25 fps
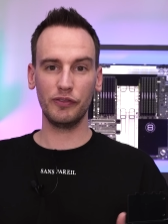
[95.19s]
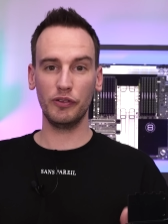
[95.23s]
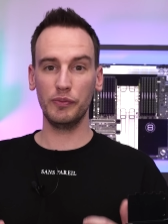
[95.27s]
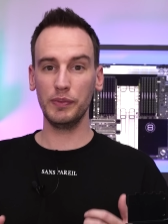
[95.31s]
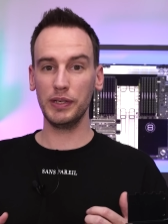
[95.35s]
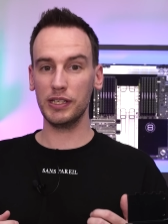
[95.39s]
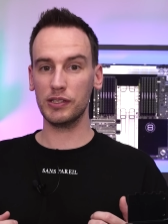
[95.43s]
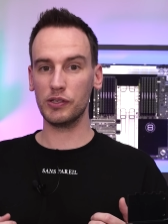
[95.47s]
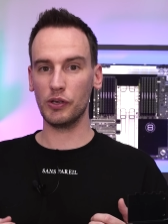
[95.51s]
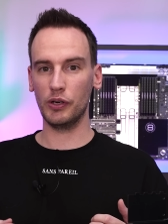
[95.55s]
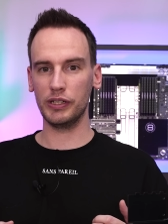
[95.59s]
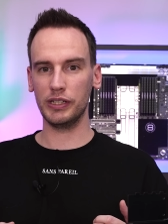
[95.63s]
Für
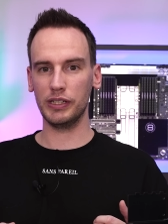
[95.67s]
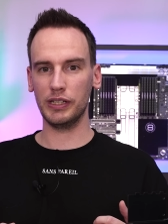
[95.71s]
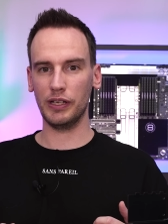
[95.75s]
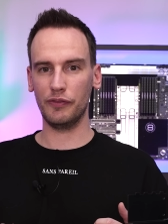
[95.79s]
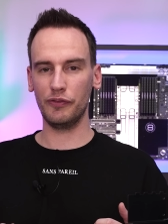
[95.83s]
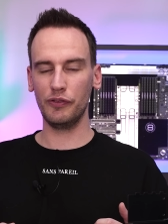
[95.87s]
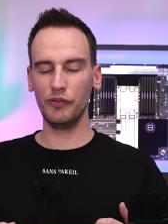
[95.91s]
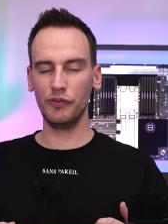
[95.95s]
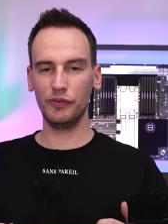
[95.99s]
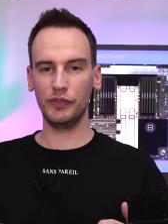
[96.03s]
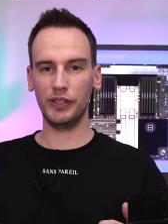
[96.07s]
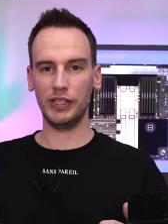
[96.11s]
mich ist heute der
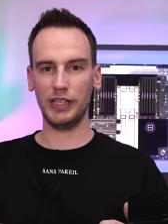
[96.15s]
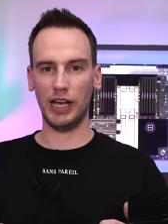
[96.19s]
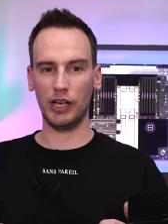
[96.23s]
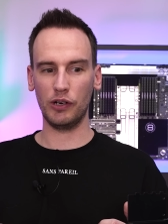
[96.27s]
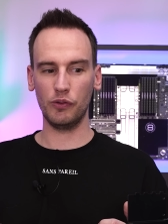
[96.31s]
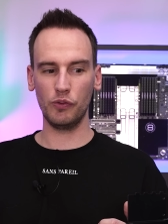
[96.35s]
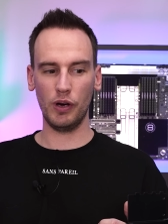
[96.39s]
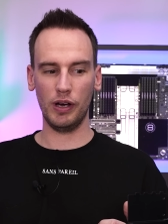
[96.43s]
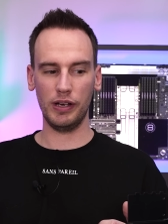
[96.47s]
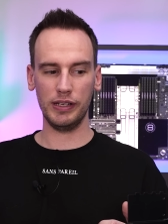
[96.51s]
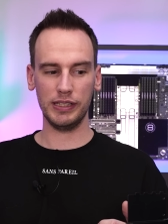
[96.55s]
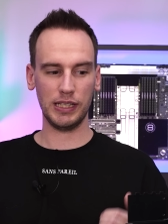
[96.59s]
5.
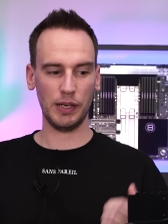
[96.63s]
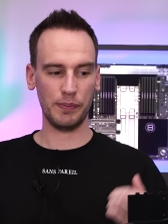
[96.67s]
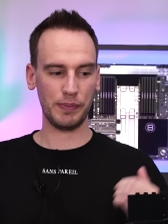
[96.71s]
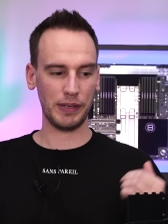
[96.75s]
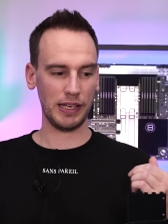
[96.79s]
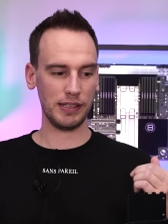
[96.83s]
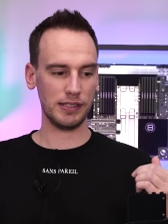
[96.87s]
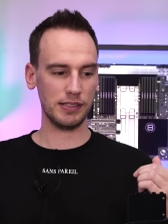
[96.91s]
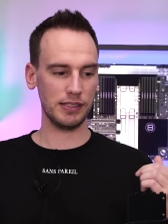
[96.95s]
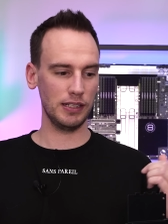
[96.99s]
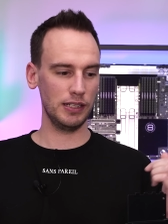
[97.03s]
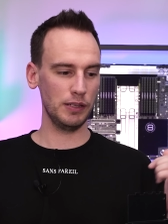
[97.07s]
Januar. Ich habe
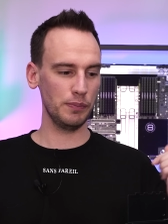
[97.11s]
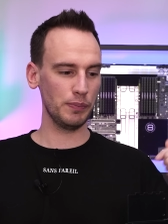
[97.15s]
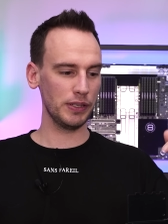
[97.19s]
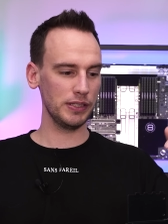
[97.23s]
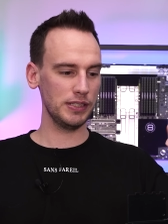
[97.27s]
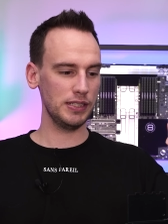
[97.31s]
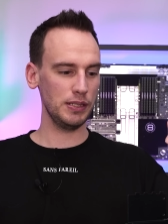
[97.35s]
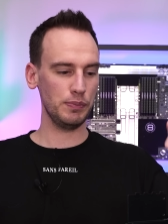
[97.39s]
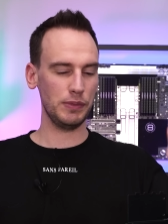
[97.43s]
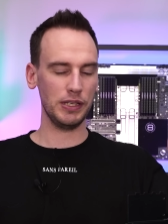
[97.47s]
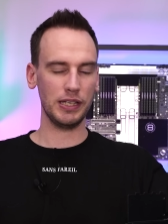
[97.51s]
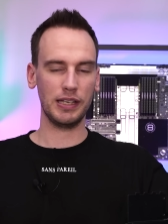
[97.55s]
gestern im
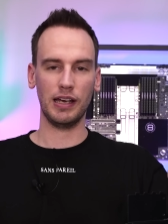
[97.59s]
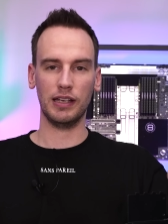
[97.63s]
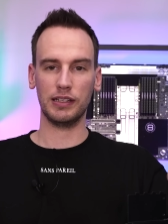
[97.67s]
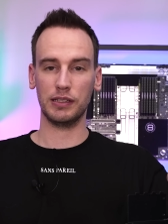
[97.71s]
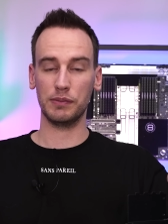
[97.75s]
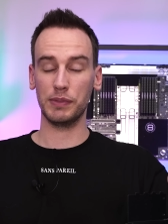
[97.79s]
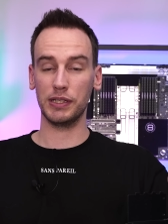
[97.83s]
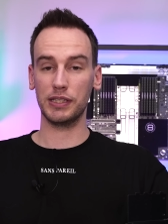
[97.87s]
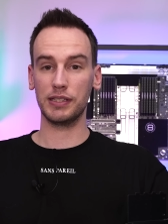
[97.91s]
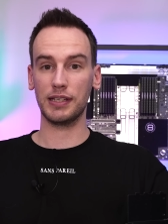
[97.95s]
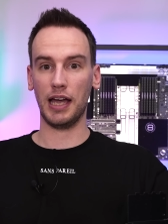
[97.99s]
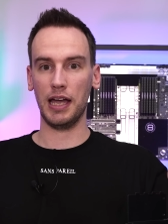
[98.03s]
Prinzip die Karte
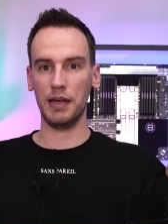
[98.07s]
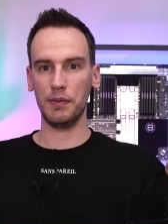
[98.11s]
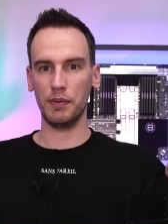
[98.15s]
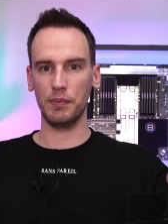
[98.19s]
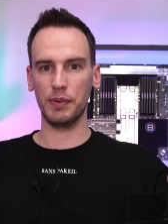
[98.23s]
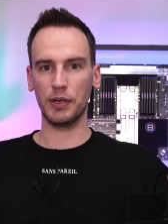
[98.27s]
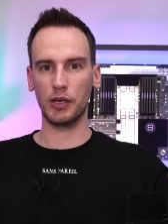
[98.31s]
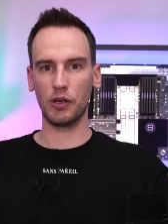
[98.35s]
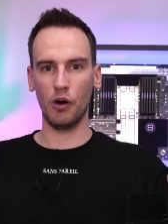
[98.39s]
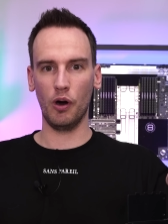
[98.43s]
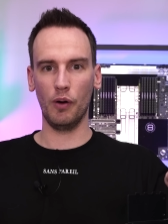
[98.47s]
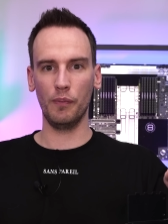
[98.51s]
mit Treiber
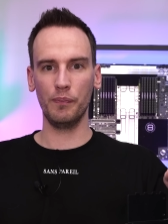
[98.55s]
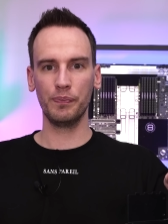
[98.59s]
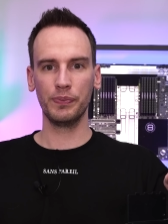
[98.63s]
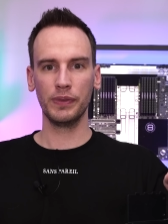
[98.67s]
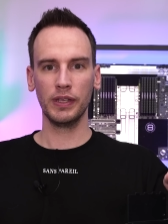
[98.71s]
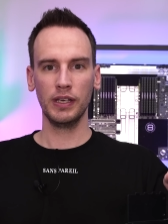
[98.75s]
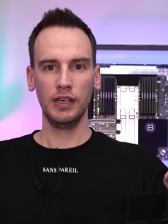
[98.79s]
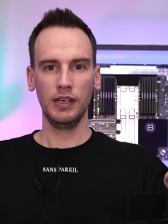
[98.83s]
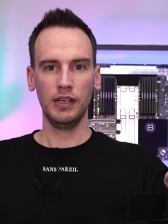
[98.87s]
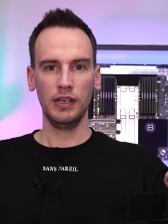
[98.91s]
bekommen